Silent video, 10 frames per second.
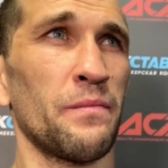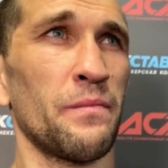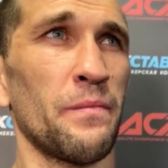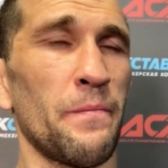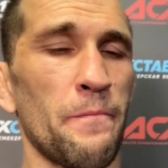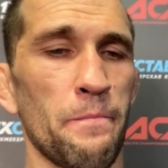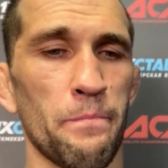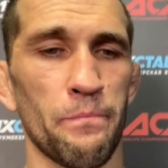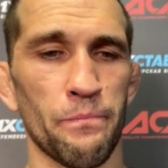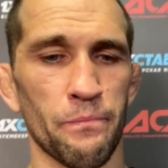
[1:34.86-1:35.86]
А
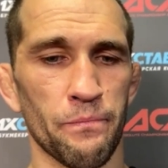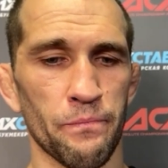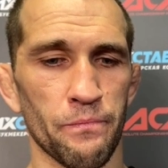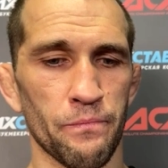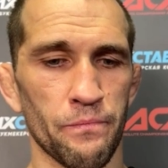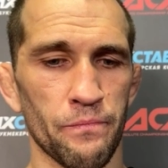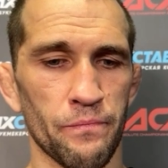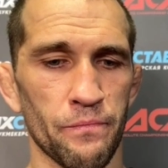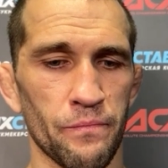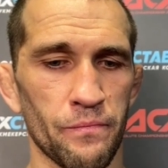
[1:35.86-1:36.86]
можете хотя примерно
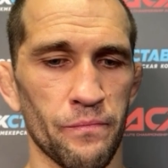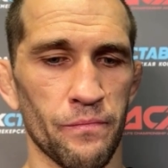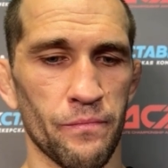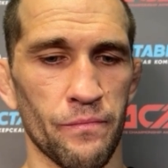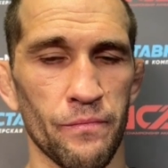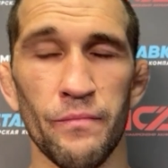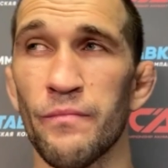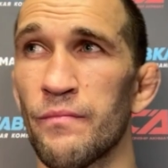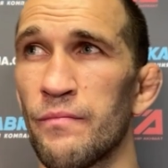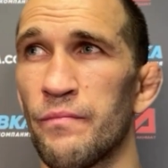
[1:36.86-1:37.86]
рассказать, э, каким
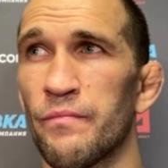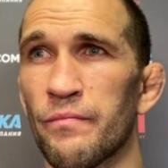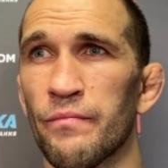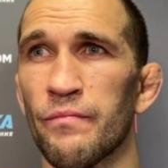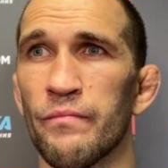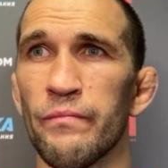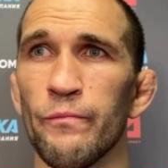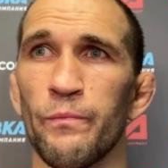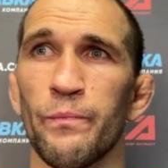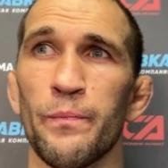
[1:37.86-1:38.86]
было последнее общение
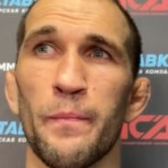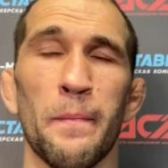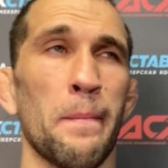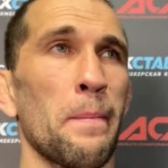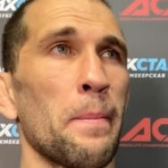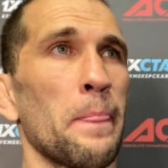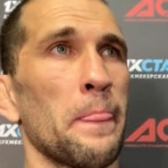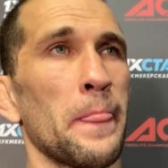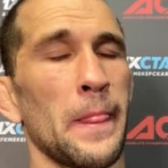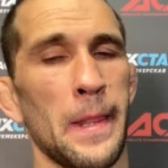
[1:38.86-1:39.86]
с Лигой? То
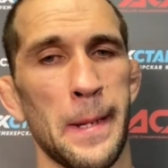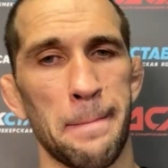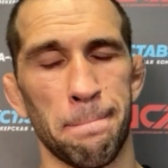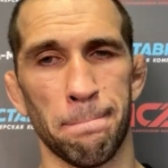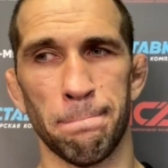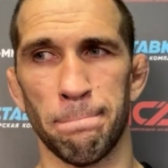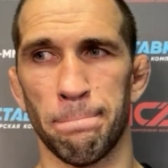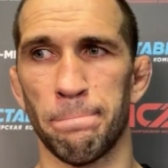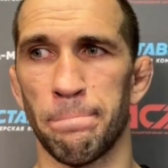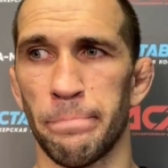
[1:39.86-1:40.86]
есть, э, ну,
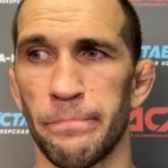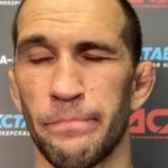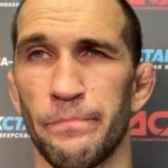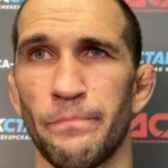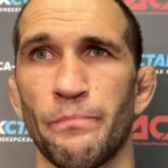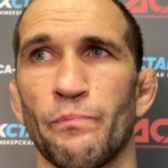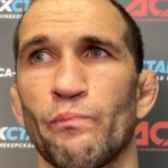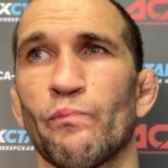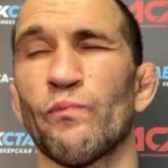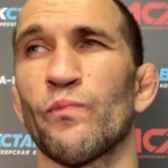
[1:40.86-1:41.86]
было у вас такое,
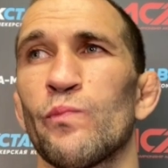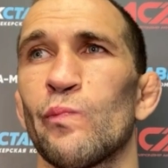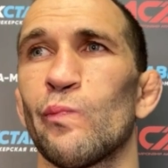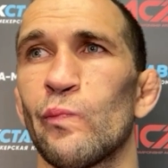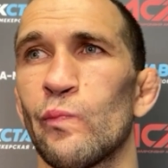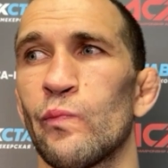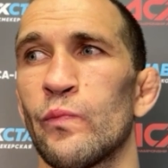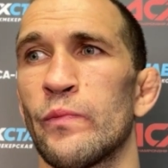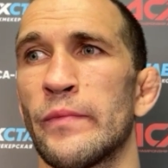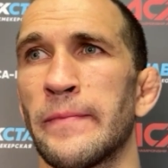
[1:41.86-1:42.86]
что вы там
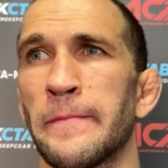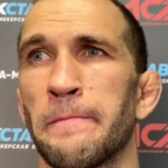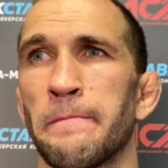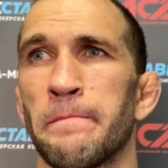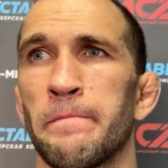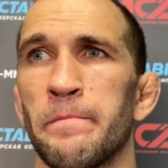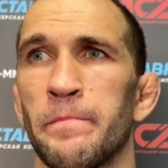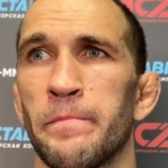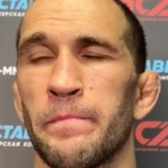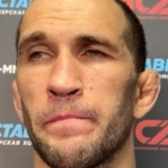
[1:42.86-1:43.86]
на чем-то договорились
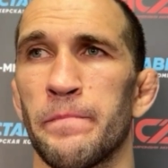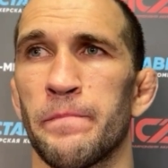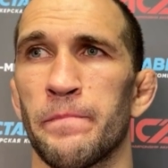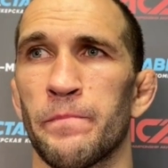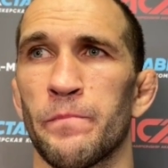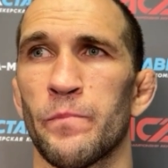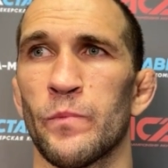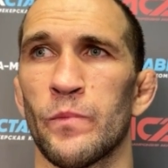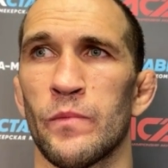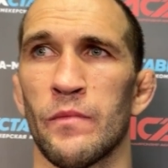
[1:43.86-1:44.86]
хотя бы так предварительно?
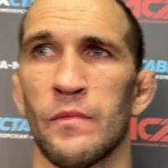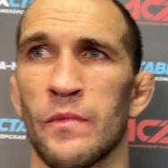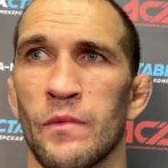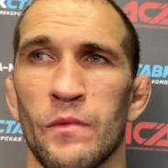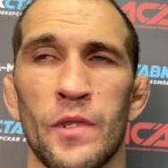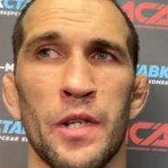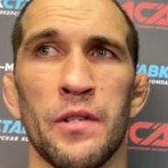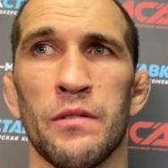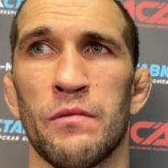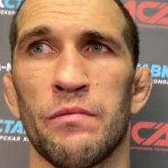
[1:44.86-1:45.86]
Да
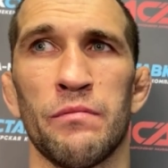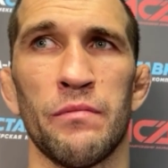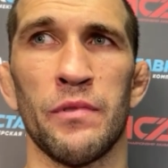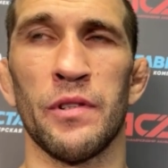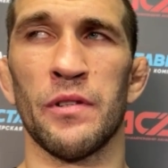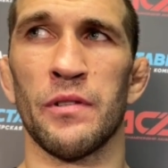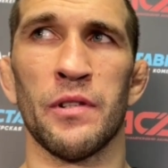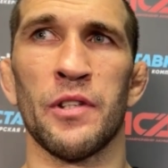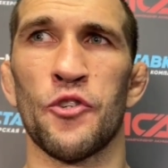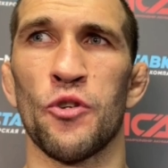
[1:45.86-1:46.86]
нет, ни,
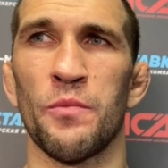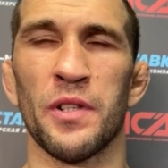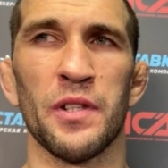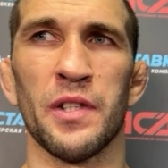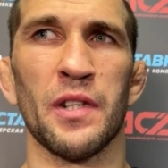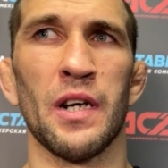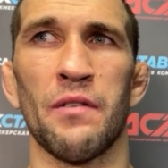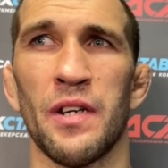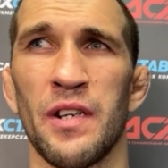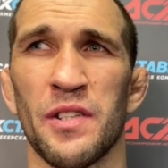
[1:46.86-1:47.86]
ни на чем не, не
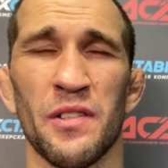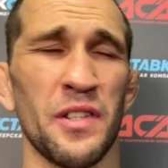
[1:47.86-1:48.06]
договорились.